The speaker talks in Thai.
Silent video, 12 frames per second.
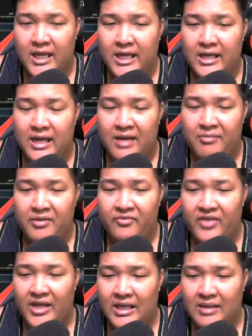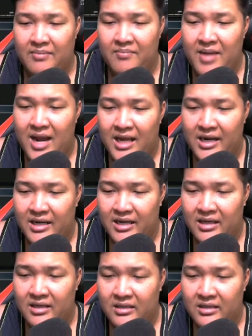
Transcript: นะครับเอฟเฟกหิมะนะ